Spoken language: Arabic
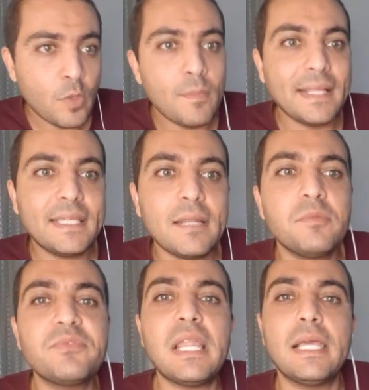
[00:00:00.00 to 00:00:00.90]
وبعد كده
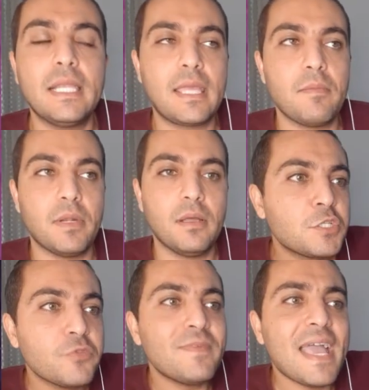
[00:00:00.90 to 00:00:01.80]
بتفتح لك الكاميرا
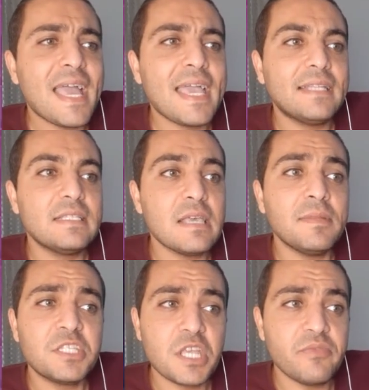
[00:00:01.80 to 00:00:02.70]
شوف معايا حياتي زي ما
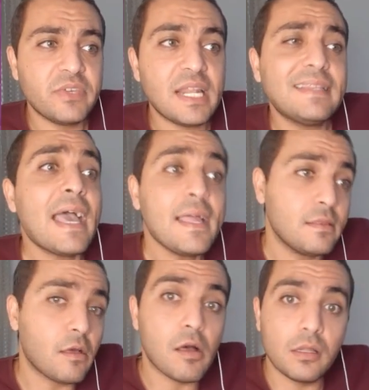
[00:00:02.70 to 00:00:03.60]
انت شايف كده
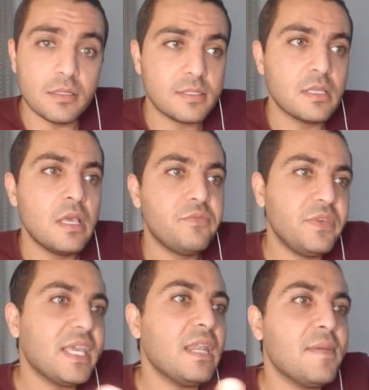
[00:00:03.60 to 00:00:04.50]
تحت خالص
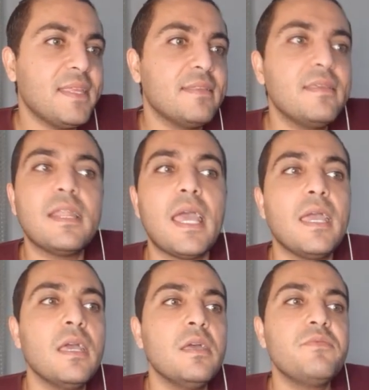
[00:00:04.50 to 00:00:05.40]
في كلمات كتيره
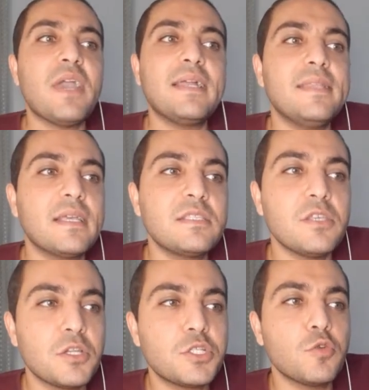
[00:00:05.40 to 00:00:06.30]
اهي في عندك
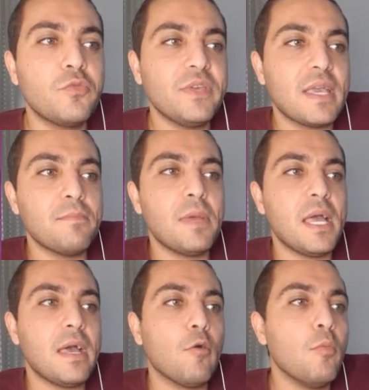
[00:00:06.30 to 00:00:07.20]
سيرش وفي
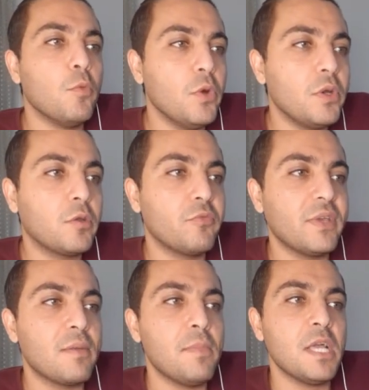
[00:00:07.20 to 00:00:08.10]
جنبها هوم وورك وفي
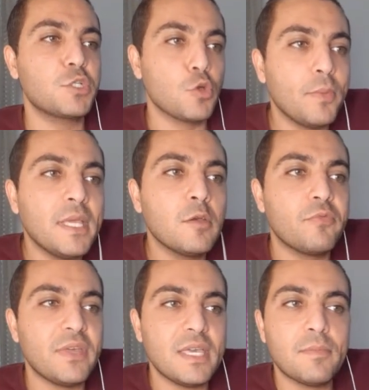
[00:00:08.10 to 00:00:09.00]
جنبها شوبينج
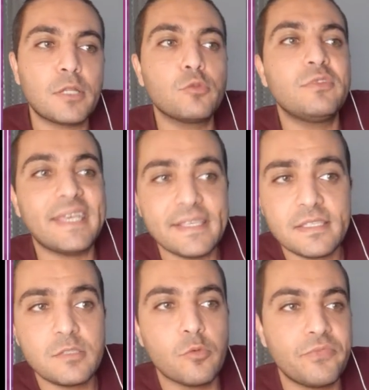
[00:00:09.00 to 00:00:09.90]
وفي برضه
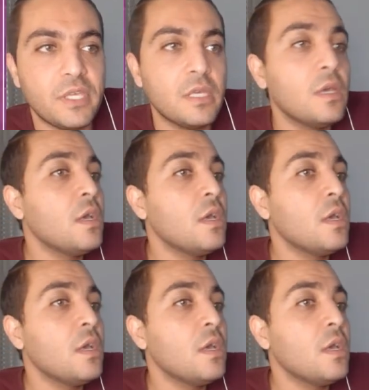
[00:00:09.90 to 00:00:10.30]
تكست وفي